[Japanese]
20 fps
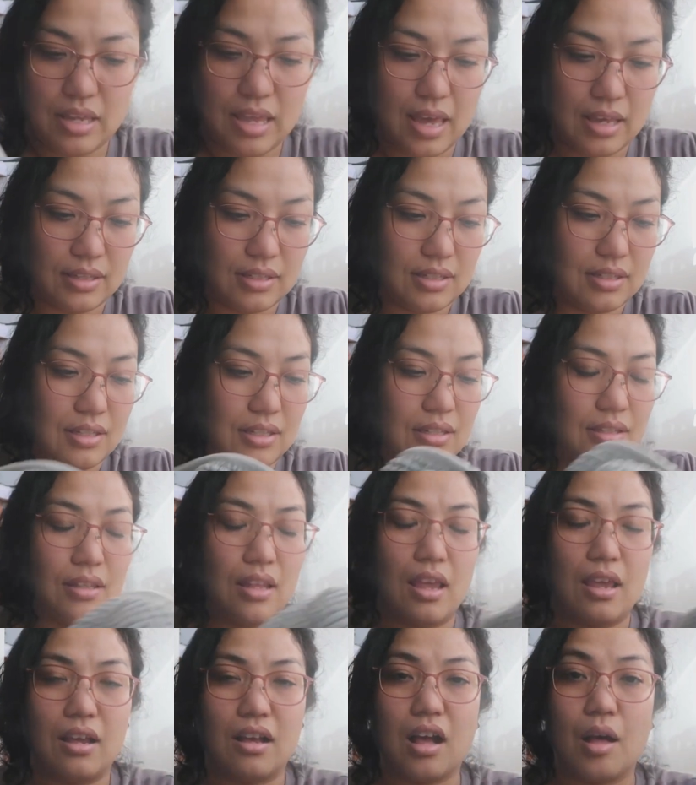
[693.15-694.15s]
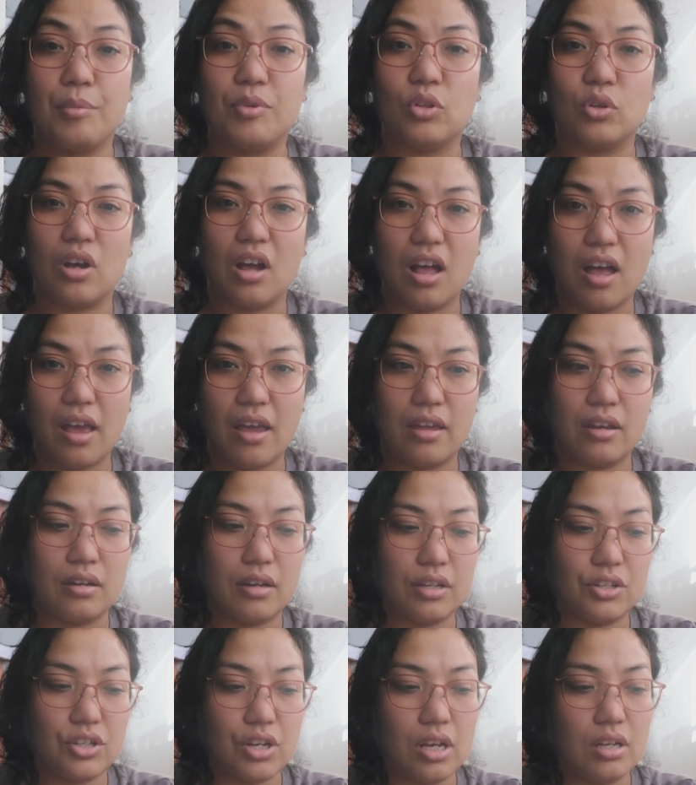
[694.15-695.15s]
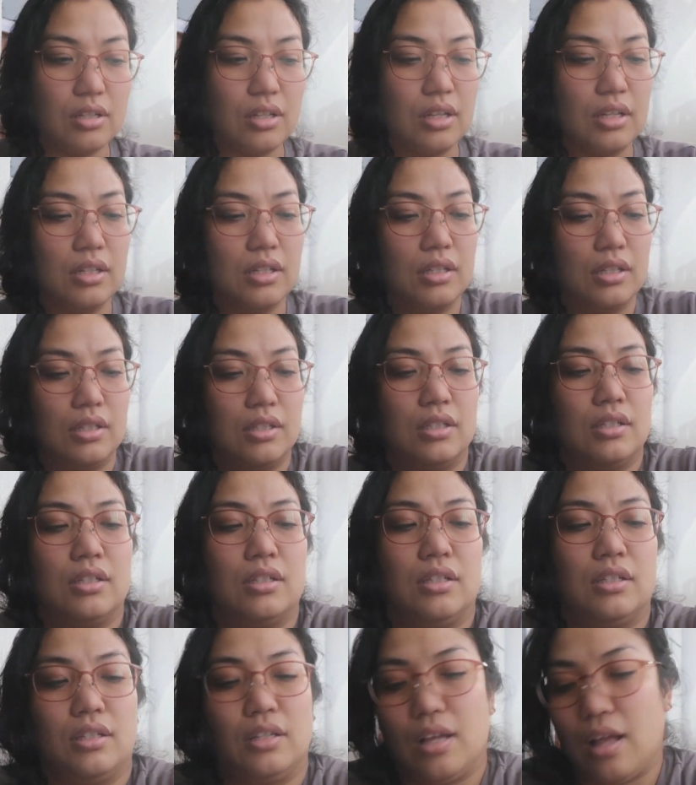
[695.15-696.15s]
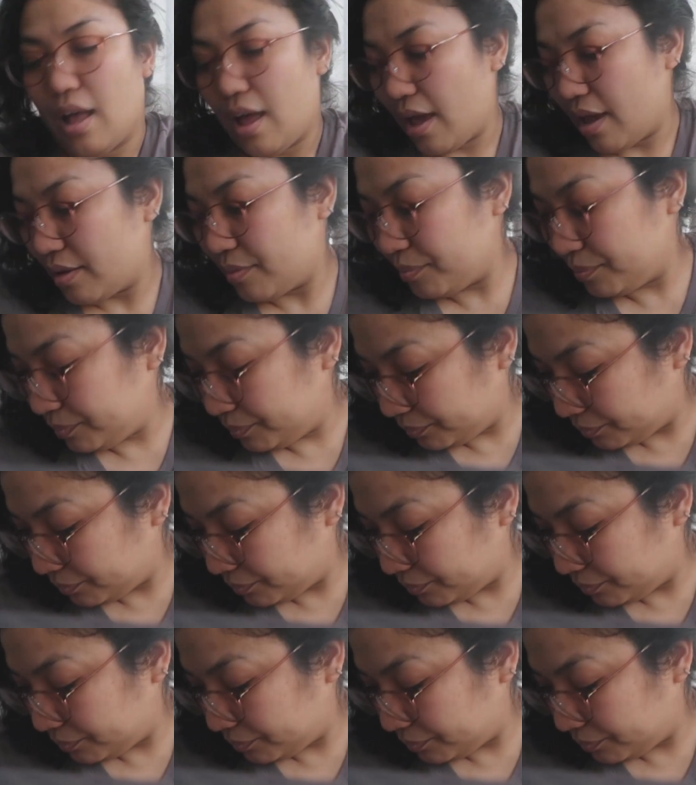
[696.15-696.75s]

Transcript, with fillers: Yes。で、カビとか生えないじゃん。はい。